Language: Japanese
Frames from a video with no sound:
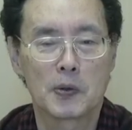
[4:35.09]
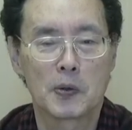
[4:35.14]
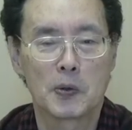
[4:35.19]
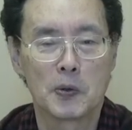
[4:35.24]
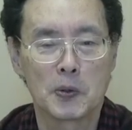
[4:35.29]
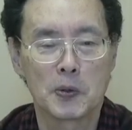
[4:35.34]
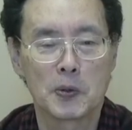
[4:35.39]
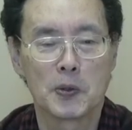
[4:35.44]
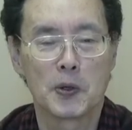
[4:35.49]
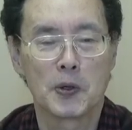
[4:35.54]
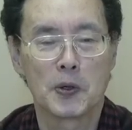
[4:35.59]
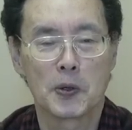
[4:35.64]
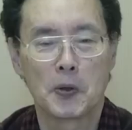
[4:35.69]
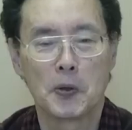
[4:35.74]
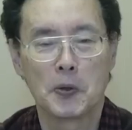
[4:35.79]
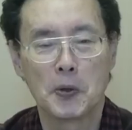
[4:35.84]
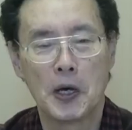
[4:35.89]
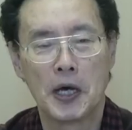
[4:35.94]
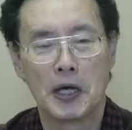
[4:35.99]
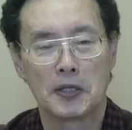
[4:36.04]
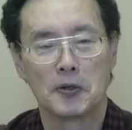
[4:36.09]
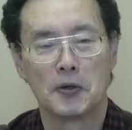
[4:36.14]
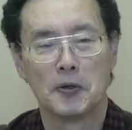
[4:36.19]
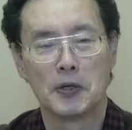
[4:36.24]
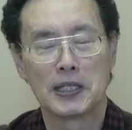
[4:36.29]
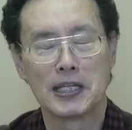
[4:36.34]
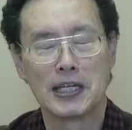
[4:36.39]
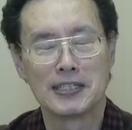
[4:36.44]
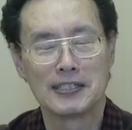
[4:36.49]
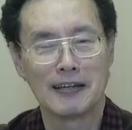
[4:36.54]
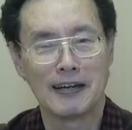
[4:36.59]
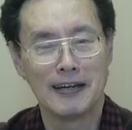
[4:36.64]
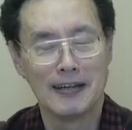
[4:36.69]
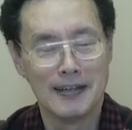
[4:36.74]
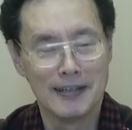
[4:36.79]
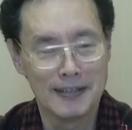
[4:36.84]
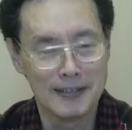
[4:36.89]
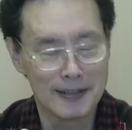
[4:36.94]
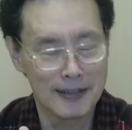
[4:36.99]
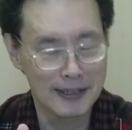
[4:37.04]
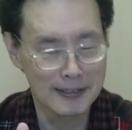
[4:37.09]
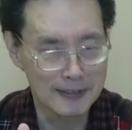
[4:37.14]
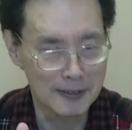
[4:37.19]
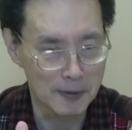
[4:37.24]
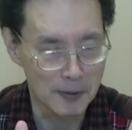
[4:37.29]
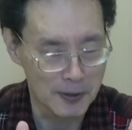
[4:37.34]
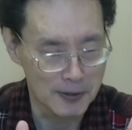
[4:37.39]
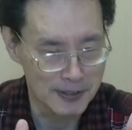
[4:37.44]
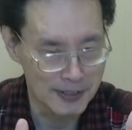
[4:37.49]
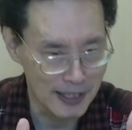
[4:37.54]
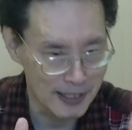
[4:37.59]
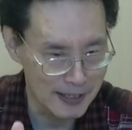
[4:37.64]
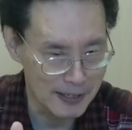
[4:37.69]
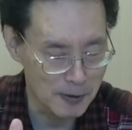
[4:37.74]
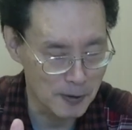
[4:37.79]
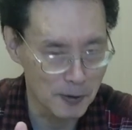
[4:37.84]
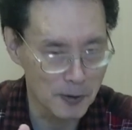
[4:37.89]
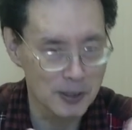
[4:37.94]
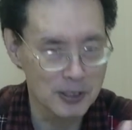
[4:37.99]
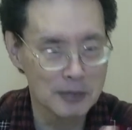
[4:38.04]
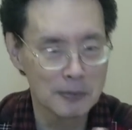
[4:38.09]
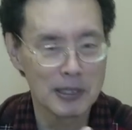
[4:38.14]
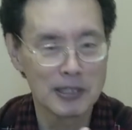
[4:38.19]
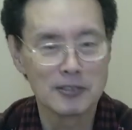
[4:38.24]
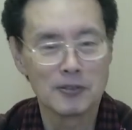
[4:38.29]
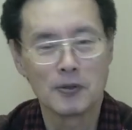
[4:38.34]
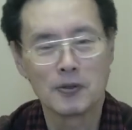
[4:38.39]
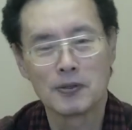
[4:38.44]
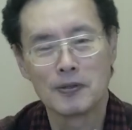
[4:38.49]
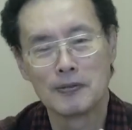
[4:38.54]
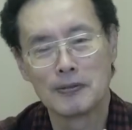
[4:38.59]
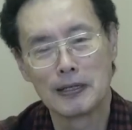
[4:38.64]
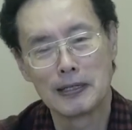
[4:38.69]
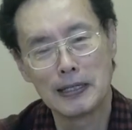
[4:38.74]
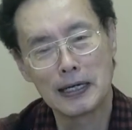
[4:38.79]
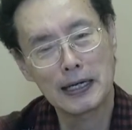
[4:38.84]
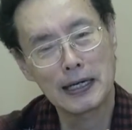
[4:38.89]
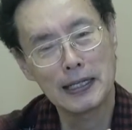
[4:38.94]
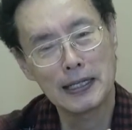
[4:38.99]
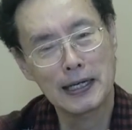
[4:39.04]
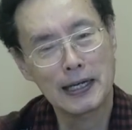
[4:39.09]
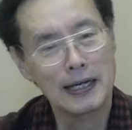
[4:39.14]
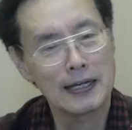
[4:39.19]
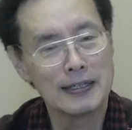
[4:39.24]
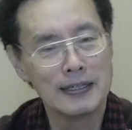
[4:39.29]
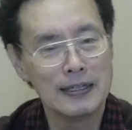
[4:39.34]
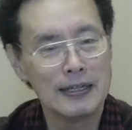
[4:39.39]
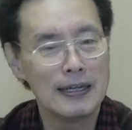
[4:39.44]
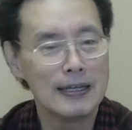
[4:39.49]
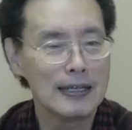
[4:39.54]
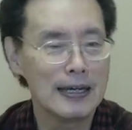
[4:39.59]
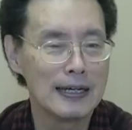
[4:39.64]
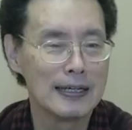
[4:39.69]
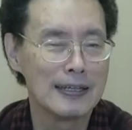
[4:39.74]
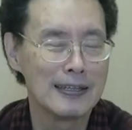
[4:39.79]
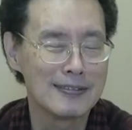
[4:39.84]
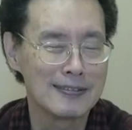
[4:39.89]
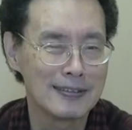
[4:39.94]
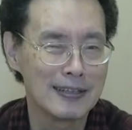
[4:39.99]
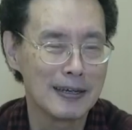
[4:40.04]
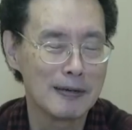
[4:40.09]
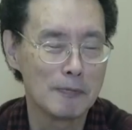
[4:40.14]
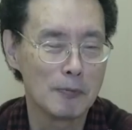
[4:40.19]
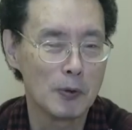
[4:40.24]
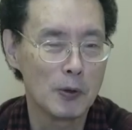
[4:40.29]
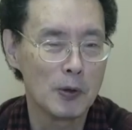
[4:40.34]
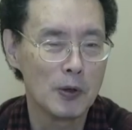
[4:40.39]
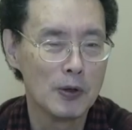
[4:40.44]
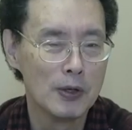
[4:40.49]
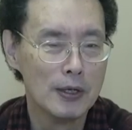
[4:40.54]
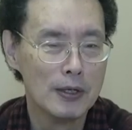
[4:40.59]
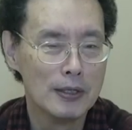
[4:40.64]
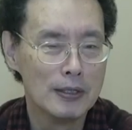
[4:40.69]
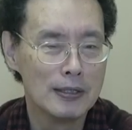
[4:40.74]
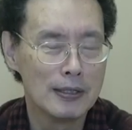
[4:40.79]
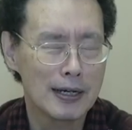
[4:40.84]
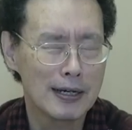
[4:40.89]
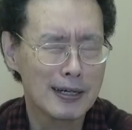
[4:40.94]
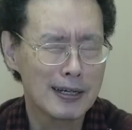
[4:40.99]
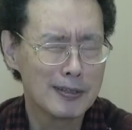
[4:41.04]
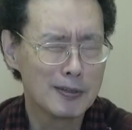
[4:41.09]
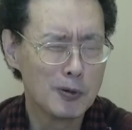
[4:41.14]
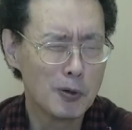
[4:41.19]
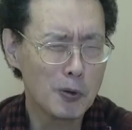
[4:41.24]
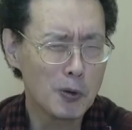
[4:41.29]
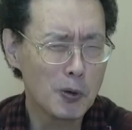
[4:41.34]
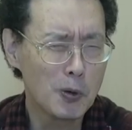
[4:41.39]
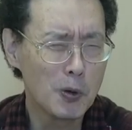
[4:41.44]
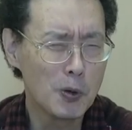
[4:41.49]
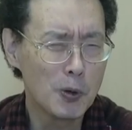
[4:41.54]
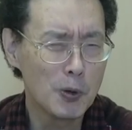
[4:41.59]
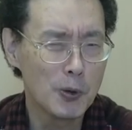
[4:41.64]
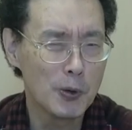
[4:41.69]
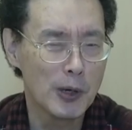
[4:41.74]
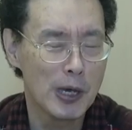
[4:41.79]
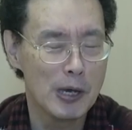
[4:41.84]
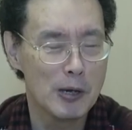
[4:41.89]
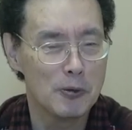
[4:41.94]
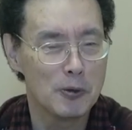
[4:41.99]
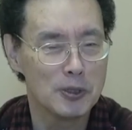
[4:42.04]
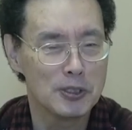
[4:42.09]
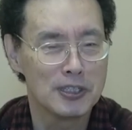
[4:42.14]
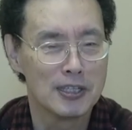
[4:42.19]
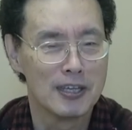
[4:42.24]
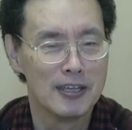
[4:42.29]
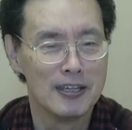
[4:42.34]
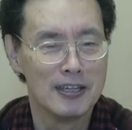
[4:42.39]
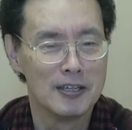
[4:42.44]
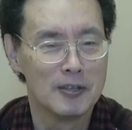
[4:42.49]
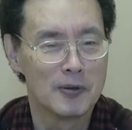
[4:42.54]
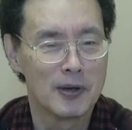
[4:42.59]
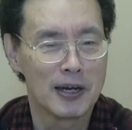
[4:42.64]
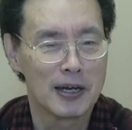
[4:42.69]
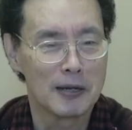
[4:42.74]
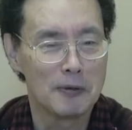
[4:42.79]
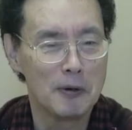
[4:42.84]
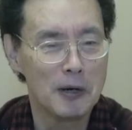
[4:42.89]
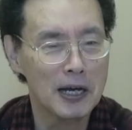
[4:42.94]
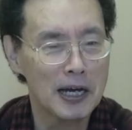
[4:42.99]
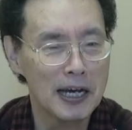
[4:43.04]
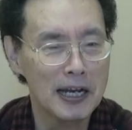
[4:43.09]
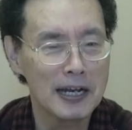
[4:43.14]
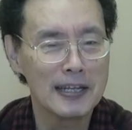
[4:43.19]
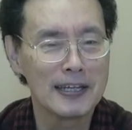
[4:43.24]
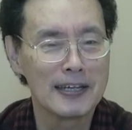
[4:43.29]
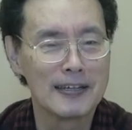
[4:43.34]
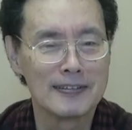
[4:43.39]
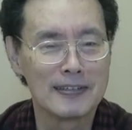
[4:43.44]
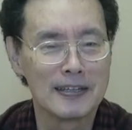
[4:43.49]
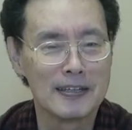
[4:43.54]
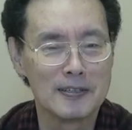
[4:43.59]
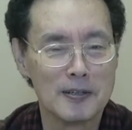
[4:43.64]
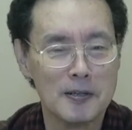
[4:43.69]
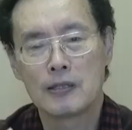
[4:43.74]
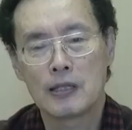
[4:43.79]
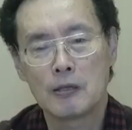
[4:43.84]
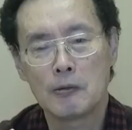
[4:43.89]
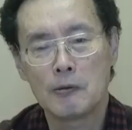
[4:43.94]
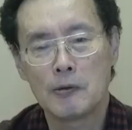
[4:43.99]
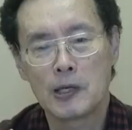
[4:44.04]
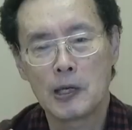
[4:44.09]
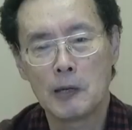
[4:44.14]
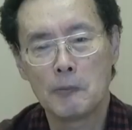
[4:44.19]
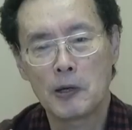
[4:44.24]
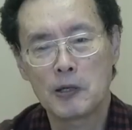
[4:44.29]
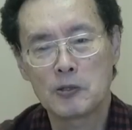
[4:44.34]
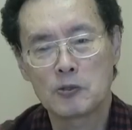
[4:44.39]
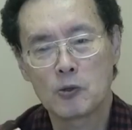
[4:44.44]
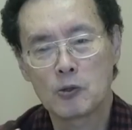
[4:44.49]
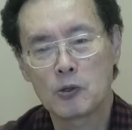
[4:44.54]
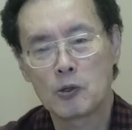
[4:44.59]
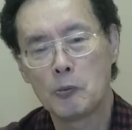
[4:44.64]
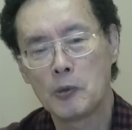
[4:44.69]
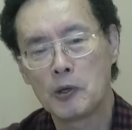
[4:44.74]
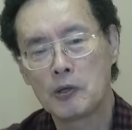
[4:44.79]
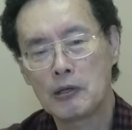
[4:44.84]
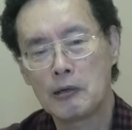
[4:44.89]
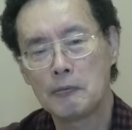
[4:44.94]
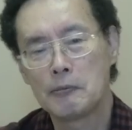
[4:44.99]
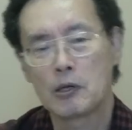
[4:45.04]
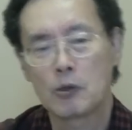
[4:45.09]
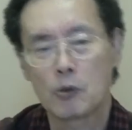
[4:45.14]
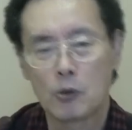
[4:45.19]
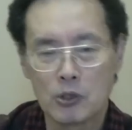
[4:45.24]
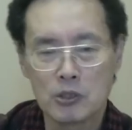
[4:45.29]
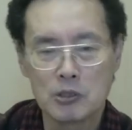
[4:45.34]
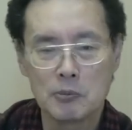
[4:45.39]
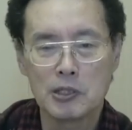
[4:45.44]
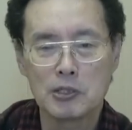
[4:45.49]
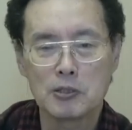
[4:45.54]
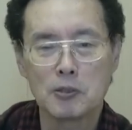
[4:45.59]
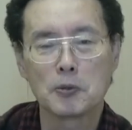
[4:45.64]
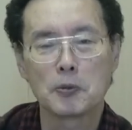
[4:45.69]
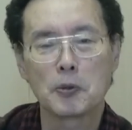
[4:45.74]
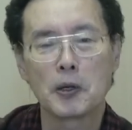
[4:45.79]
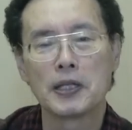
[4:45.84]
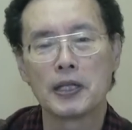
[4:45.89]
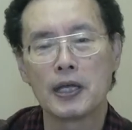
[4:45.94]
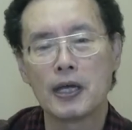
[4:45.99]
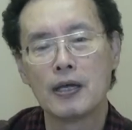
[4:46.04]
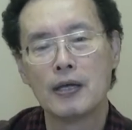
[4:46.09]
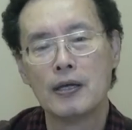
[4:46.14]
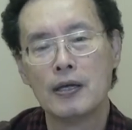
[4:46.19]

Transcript: このこの後私はそのぜひこうしましょうというのはなかなか言えないですねもうなんかどこを応援をしていいのやらわからないですね例えば原発を止めるためにはこうしましょうとかね